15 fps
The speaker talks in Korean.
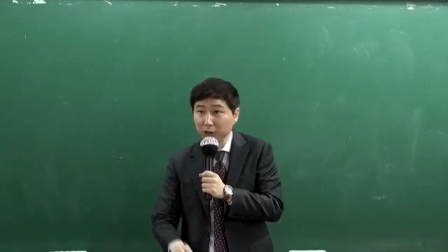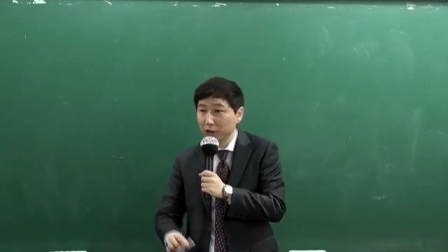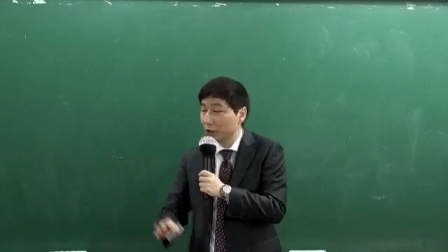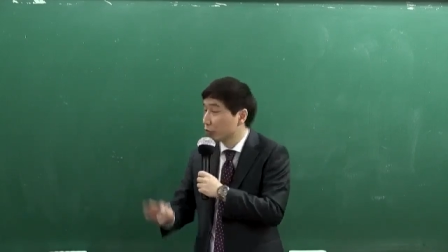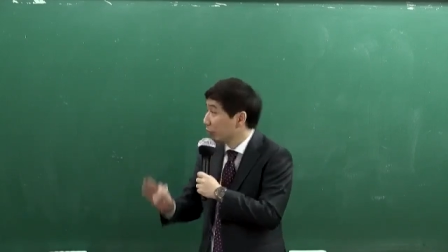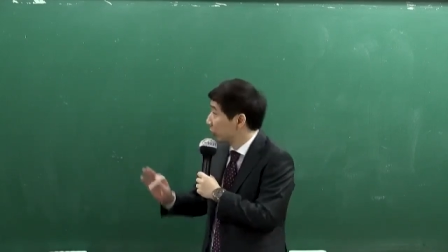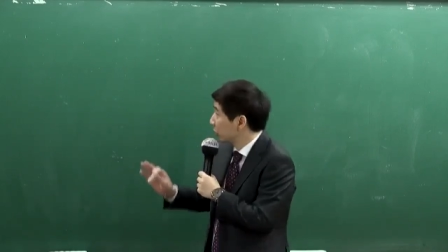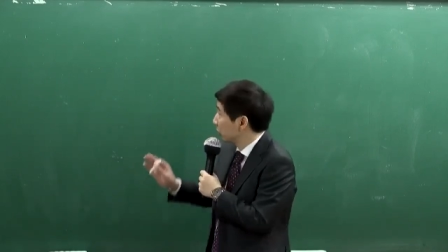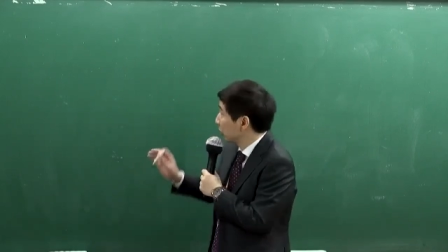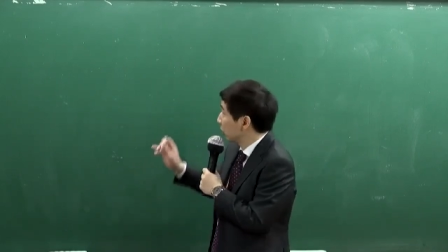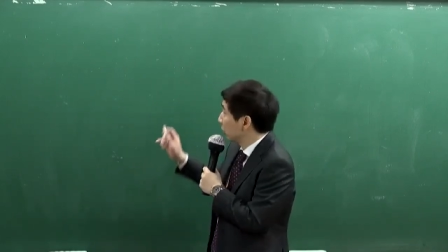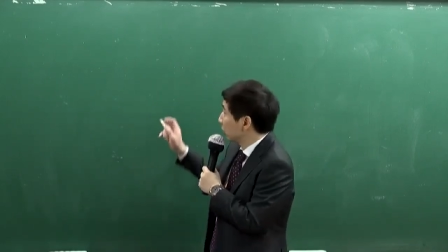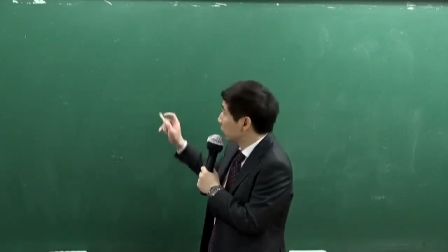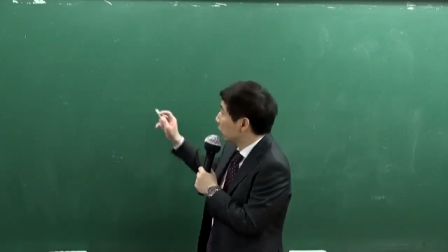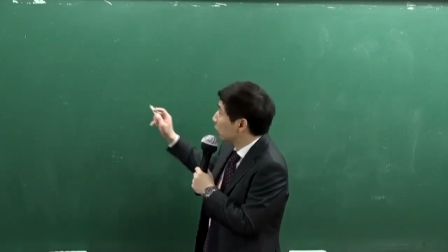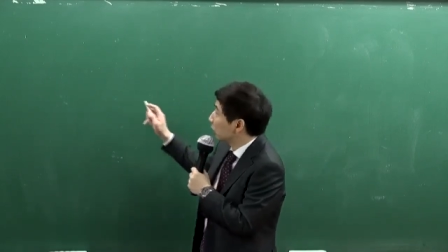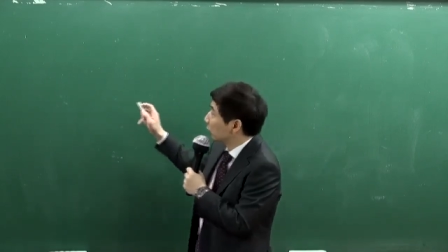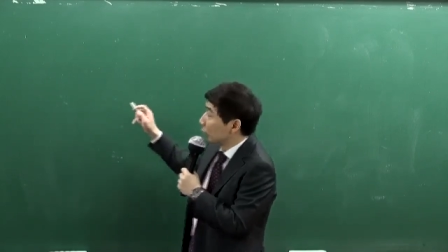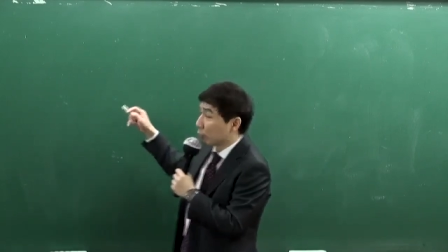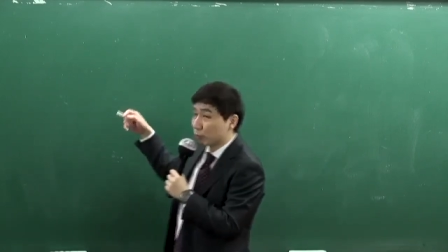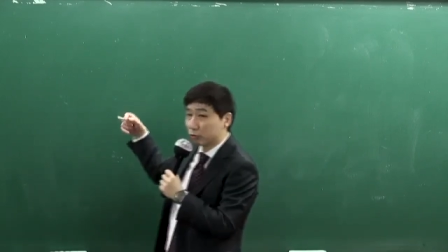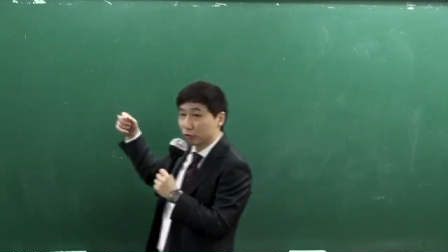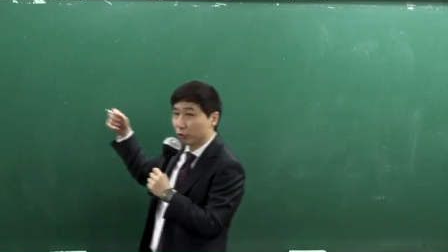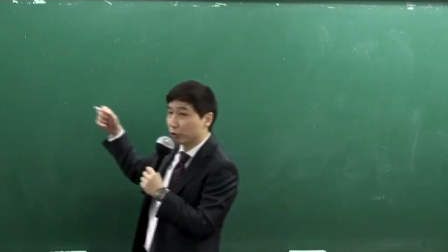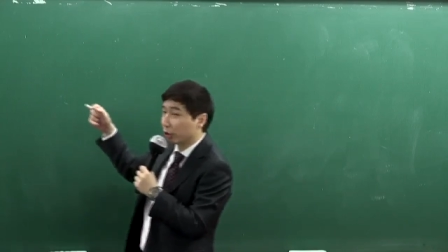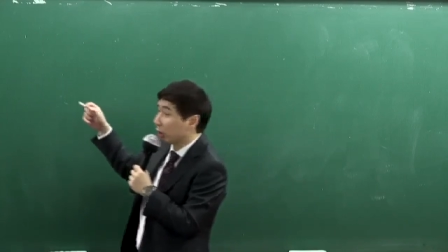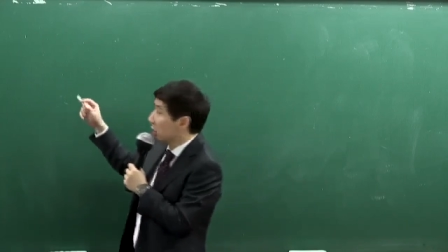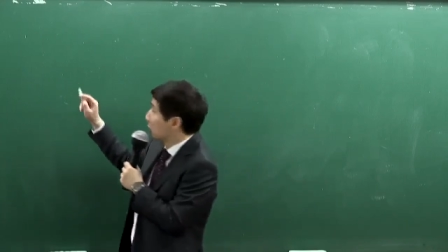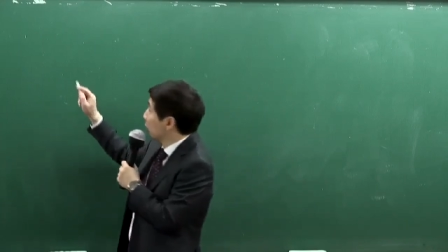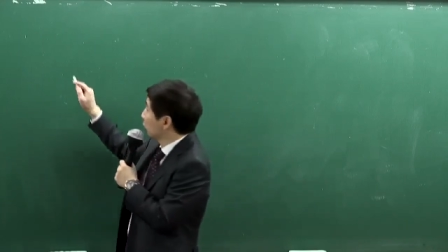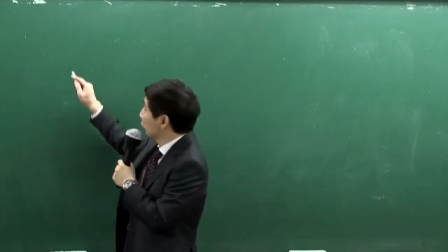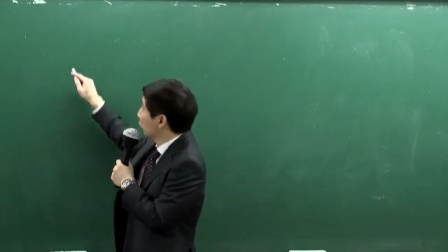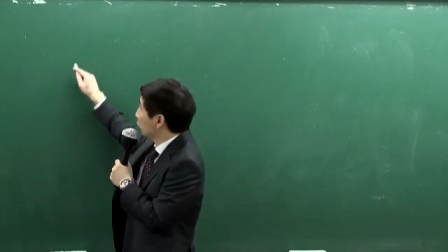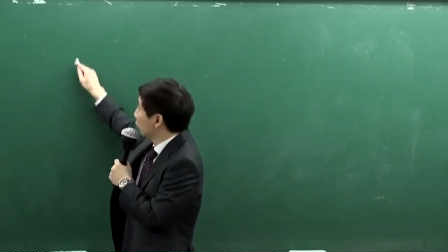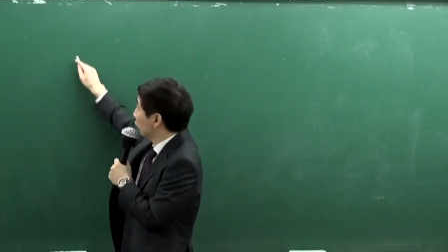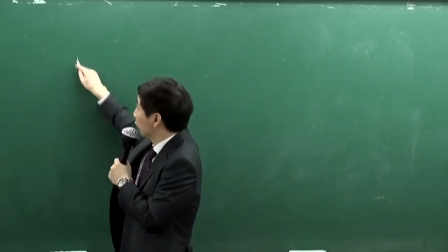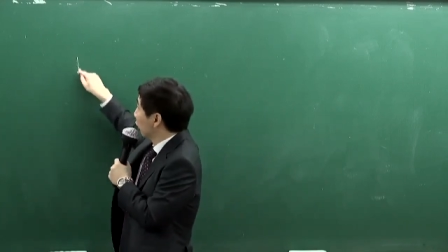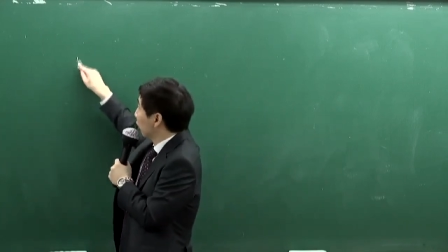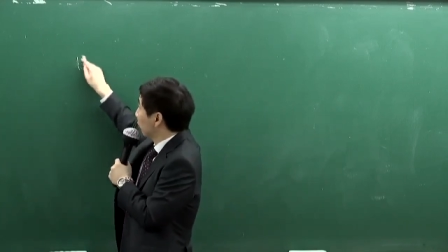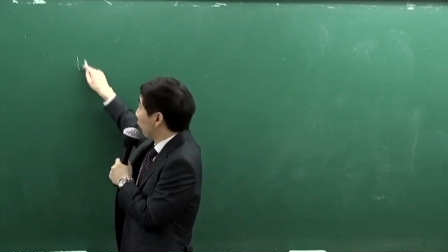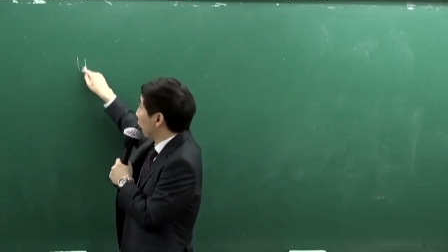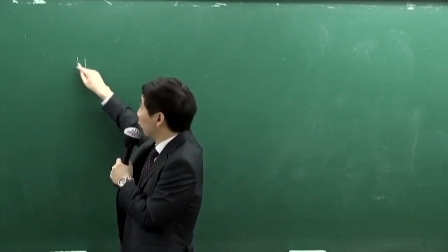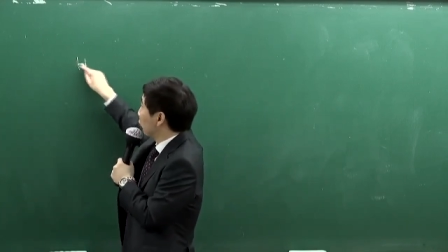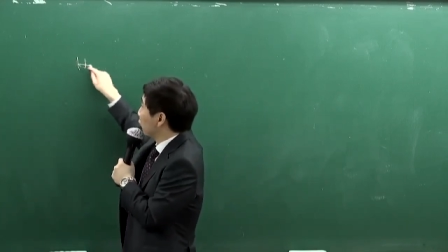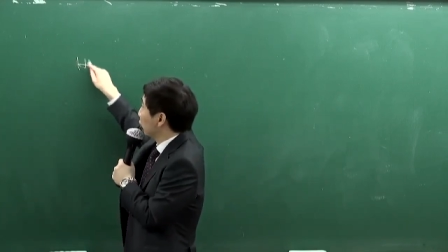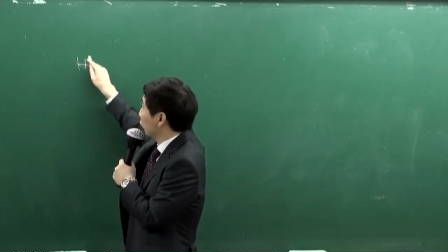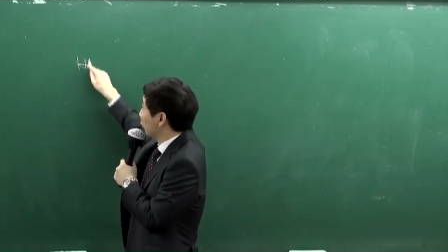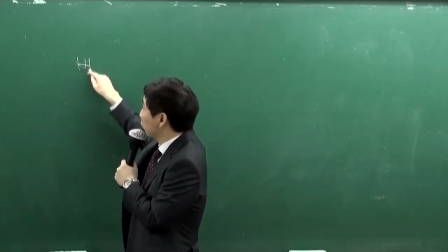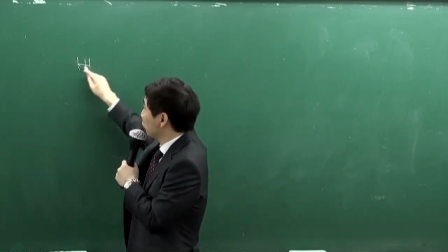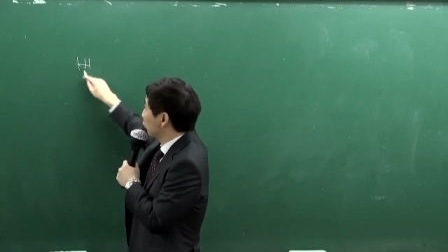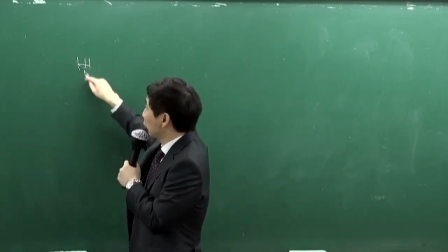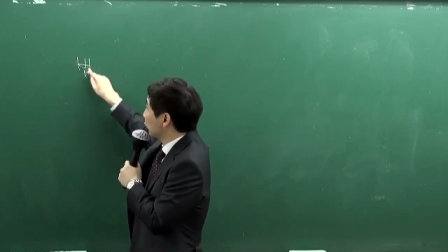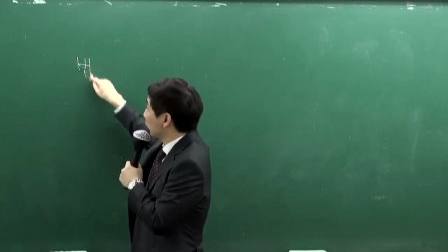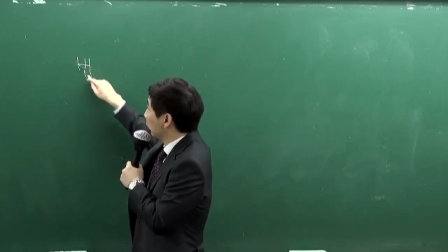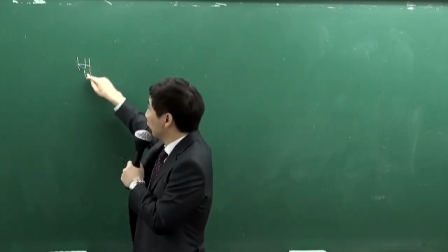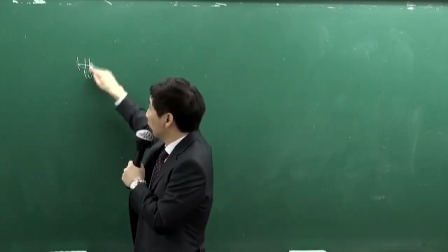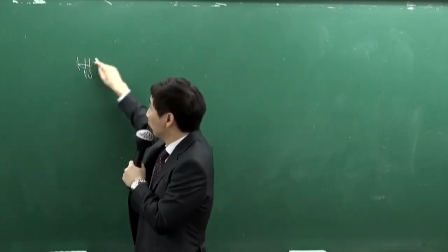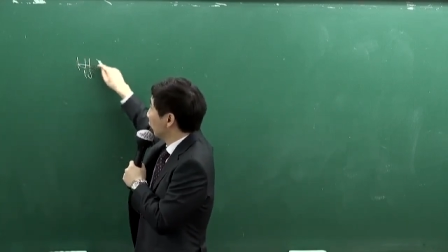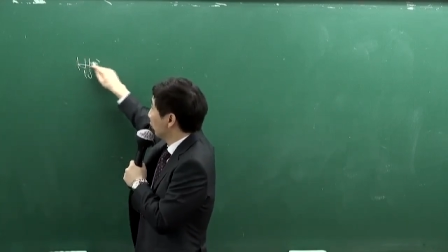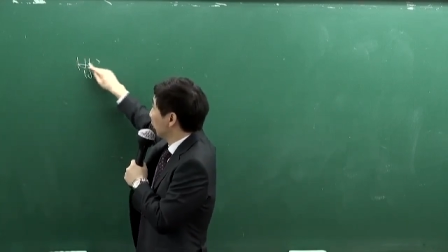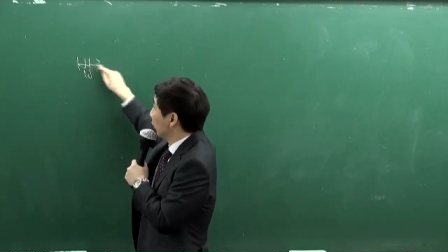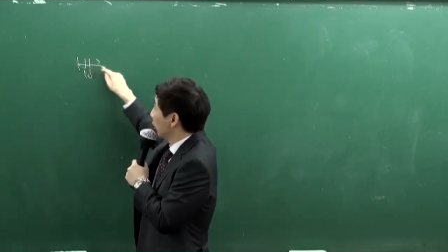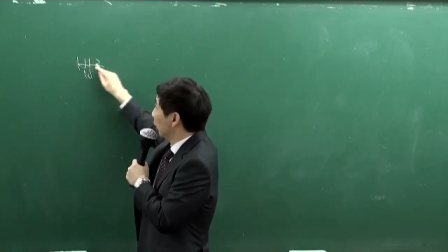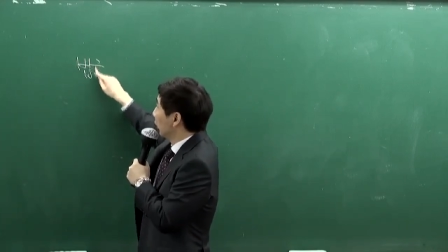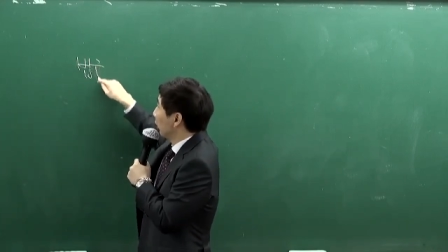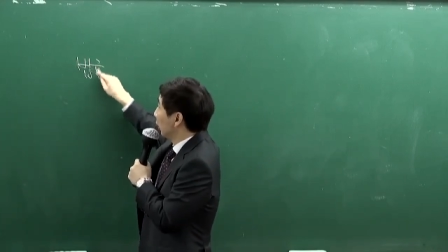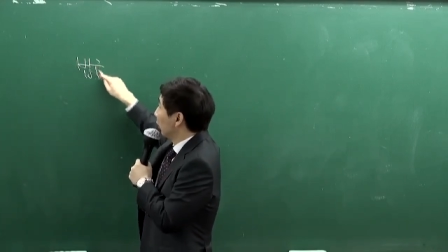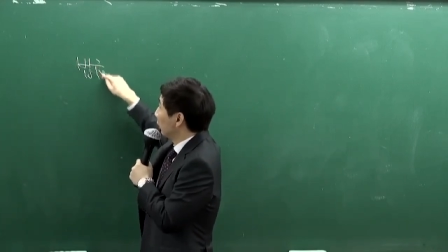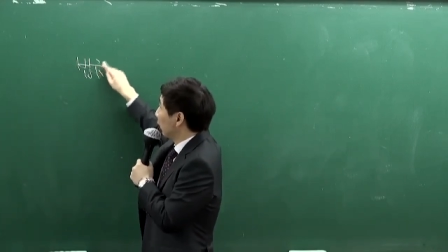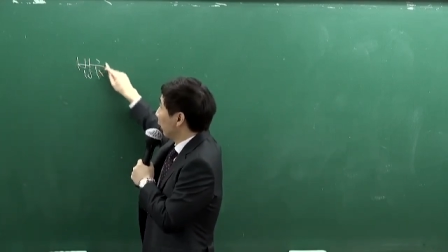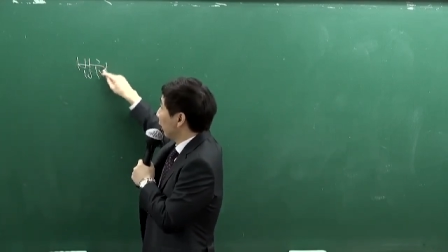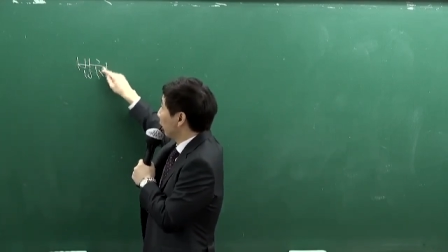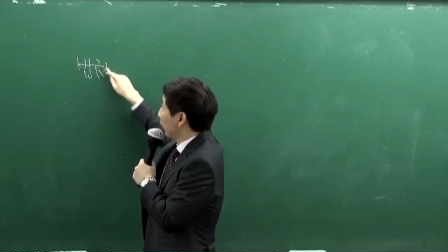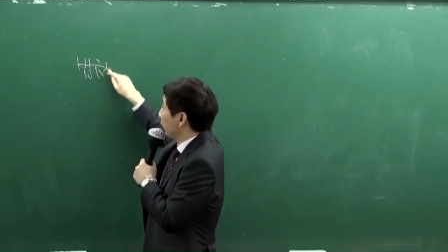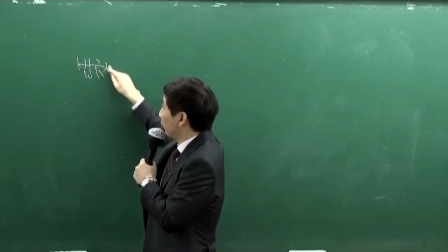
일단 우리는 성문법으로 푸는 거니까 기본적으로 법규정으로 푸는 거죠. 근데